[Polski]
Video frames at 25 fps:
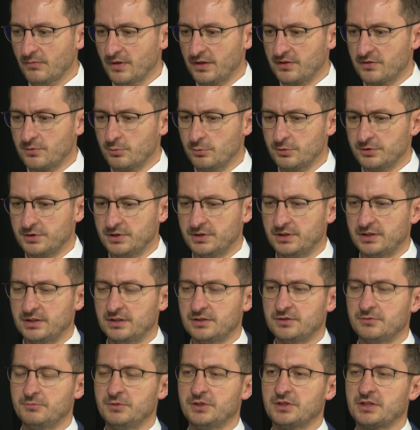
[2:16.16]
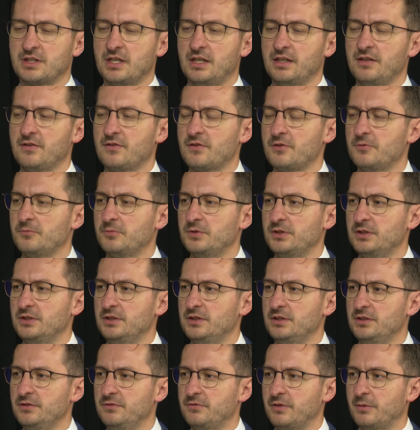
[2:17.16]
służyć też mieszkańcom
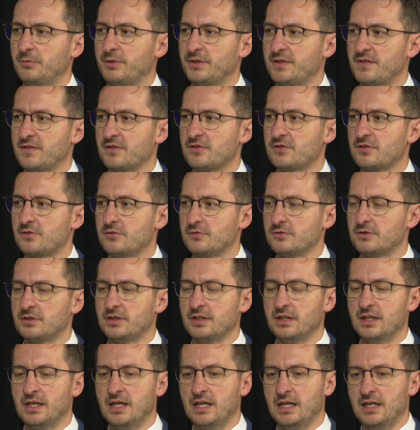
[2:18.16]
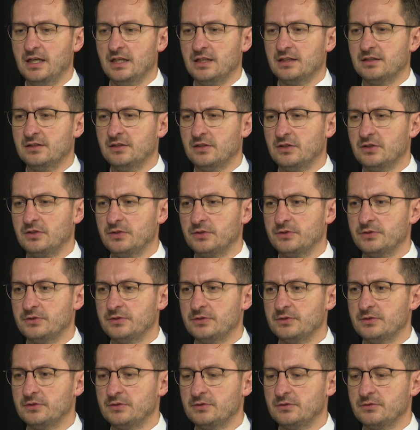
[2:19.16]
i, i fabryce sztuk do
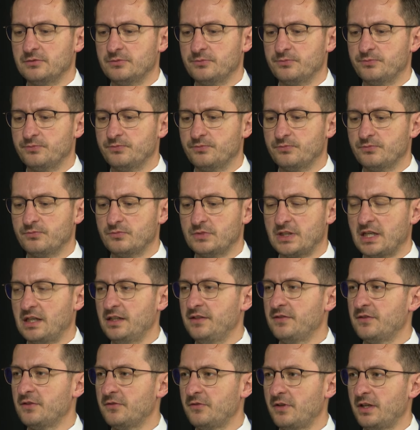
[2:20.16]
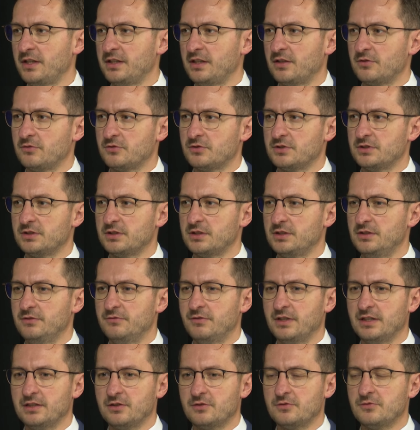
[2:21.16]
y, realizowania różnych
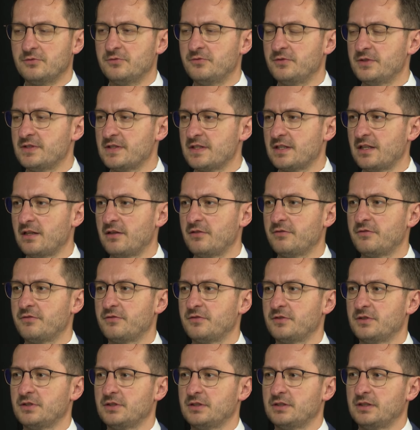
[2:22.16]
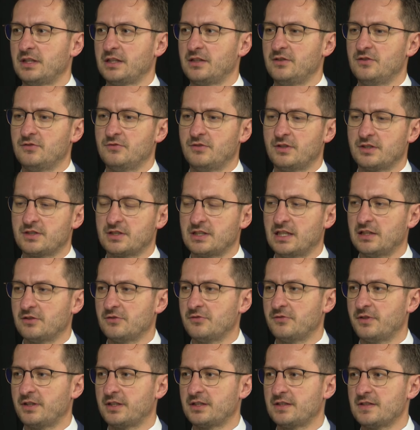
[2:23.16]
eventów, wystaw, y, jakichś
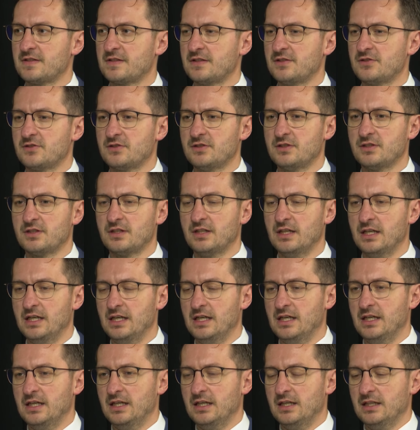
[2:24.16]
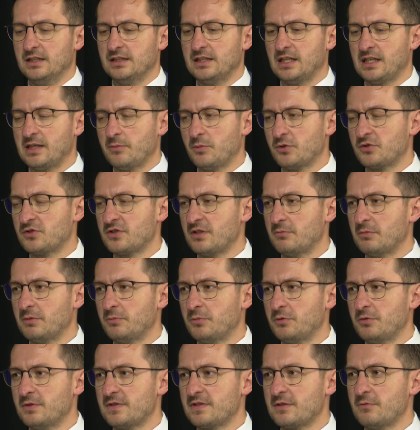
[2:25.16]
warsztatów artystycznych. Takie potrzeby
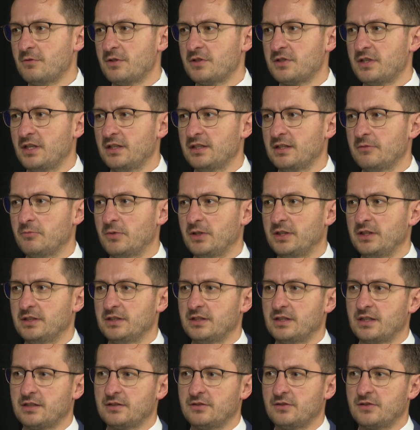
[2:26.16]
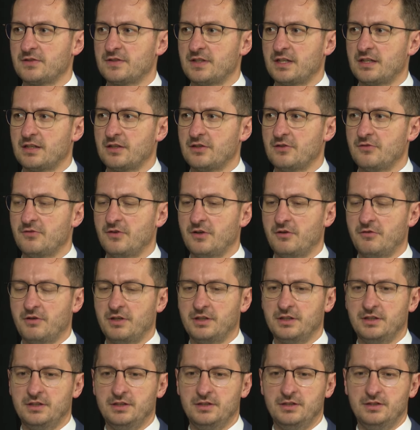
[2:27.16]
były zgłaszane, pani dyrektor
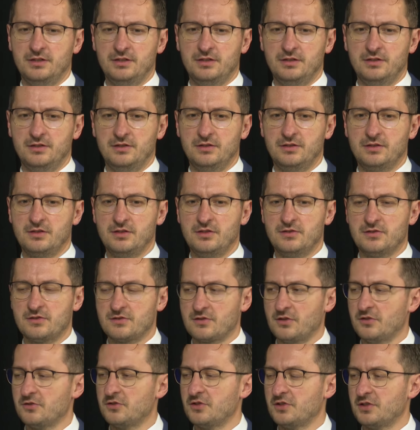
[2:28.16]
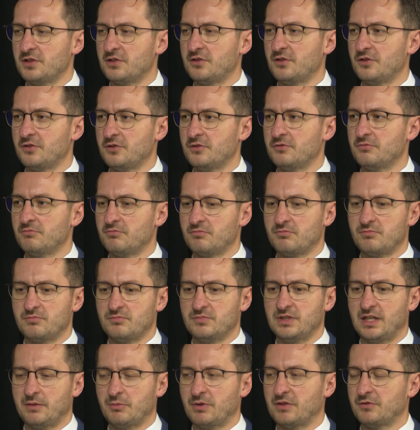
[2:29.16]
zareagowała i, i, i skończy się to
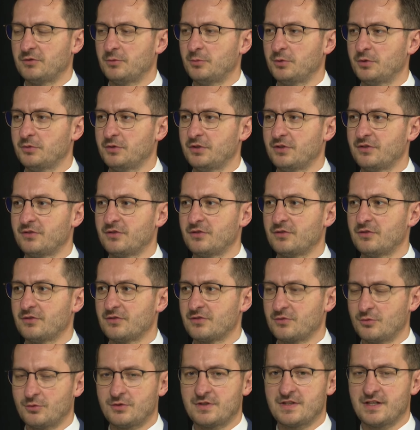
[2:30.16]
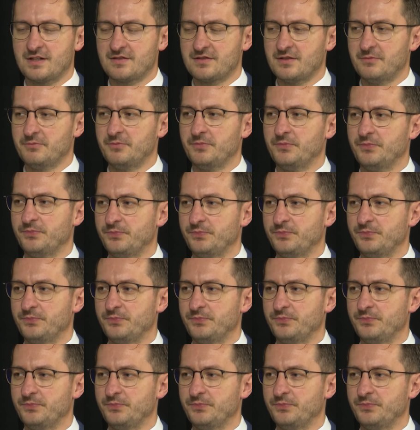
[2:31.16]
najprawdopodobniej sukcesem.